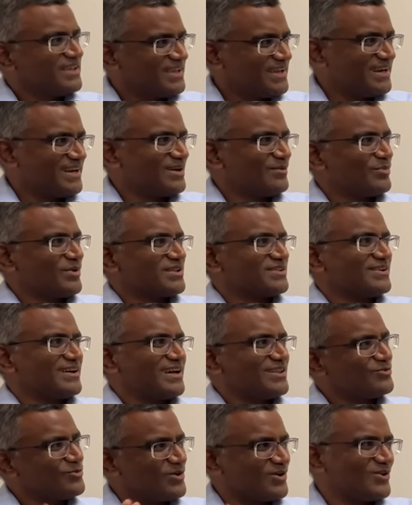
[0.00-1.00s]
என்ன பொறுத்த
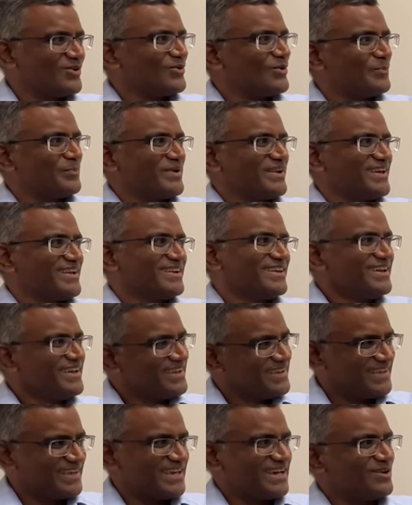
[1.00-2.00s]
அது உங்கள் ஒப்பீனியன்
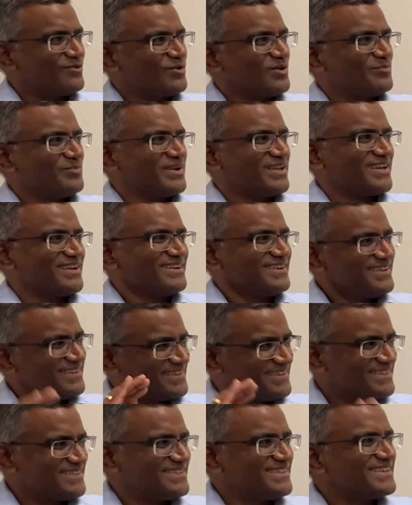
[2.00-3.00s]
ஏன் ஒப்பீனியன்
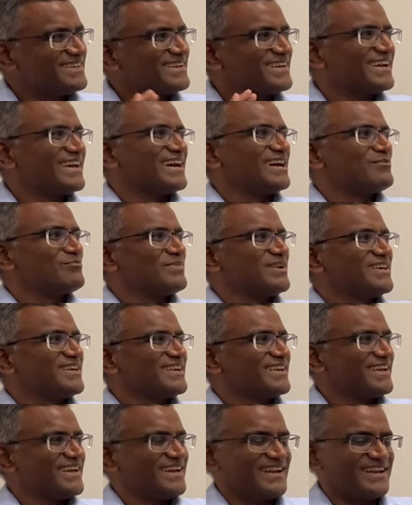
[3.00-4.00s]
இது
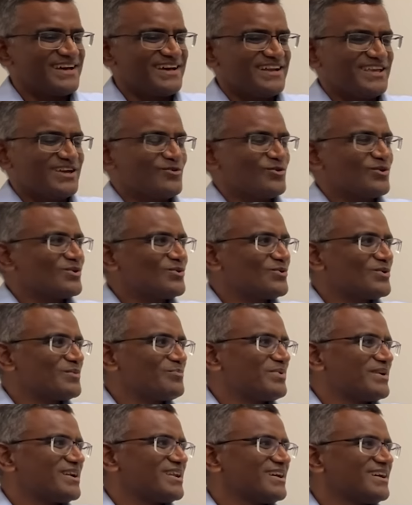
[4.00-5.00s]
கேம்பிளிங் ஏன்னா நீங்கள் ஒரு
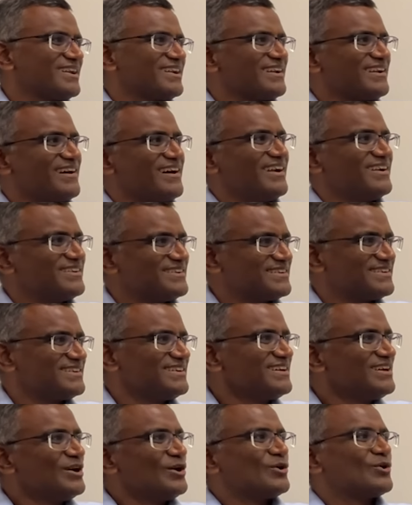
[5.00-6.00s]
குறிப்பிட்ட நாளுக்கு
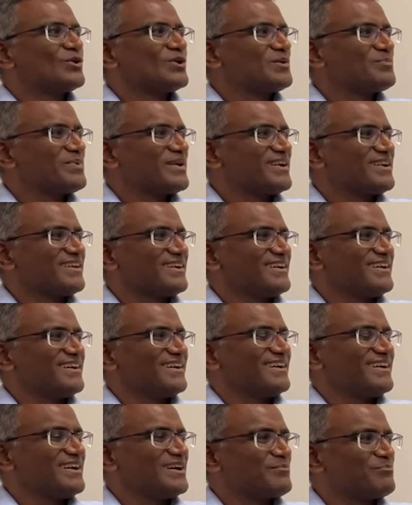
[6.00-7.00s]
குறிப்பிட்ட
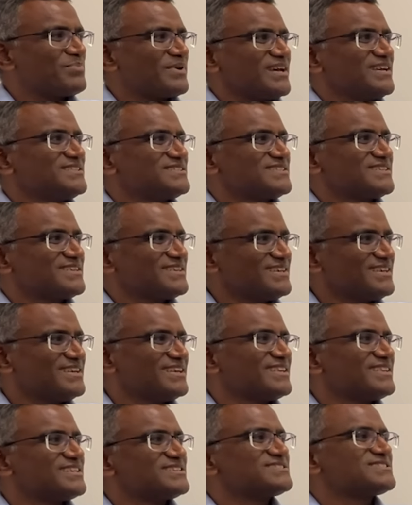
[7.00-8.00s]
ப்ரைஸுக்கு
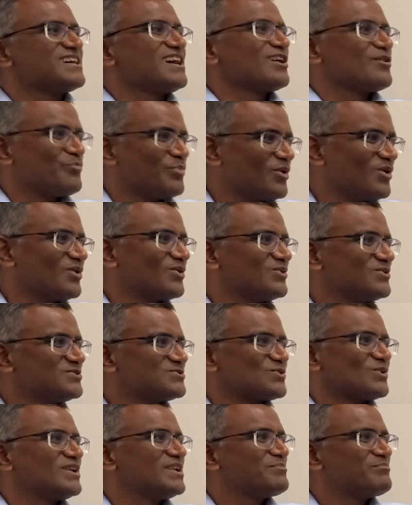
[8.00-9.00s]
இந்த ஸ்டாக் போகும்னு
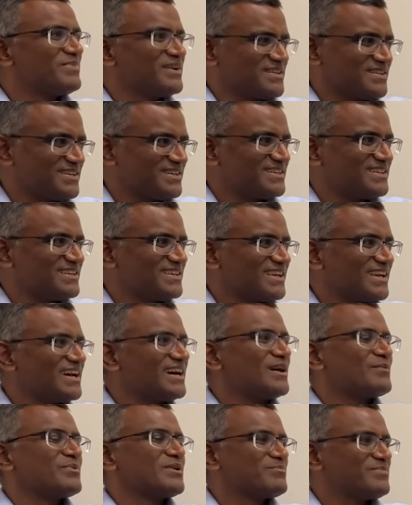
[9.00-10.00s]
சொல்லி பெட் கட்டுறீங்க
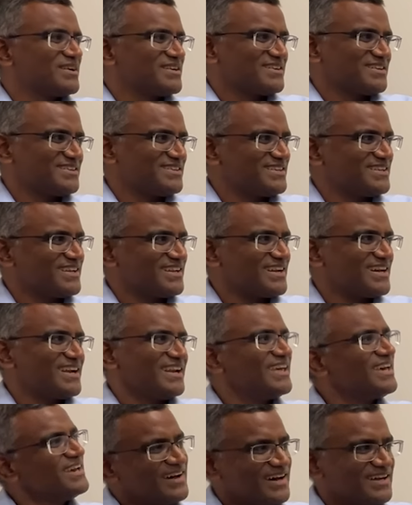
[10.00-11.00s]
அப்படி பெட்
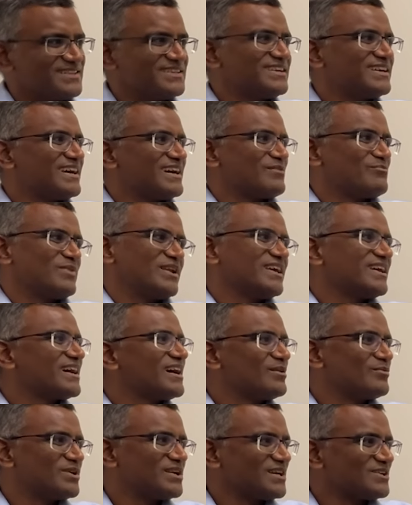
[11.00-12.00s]
கட்டுறீங்கனாலே அது கேம்பிளிங்
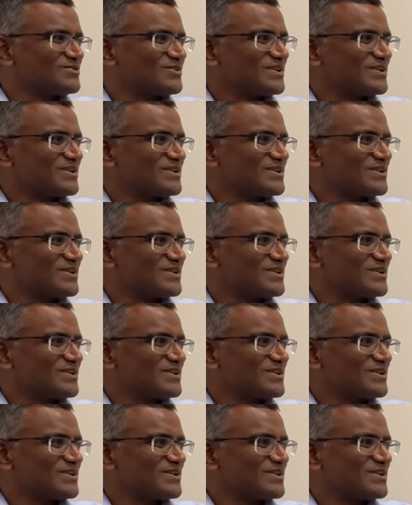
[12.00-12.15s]
அப்படின்னு நான்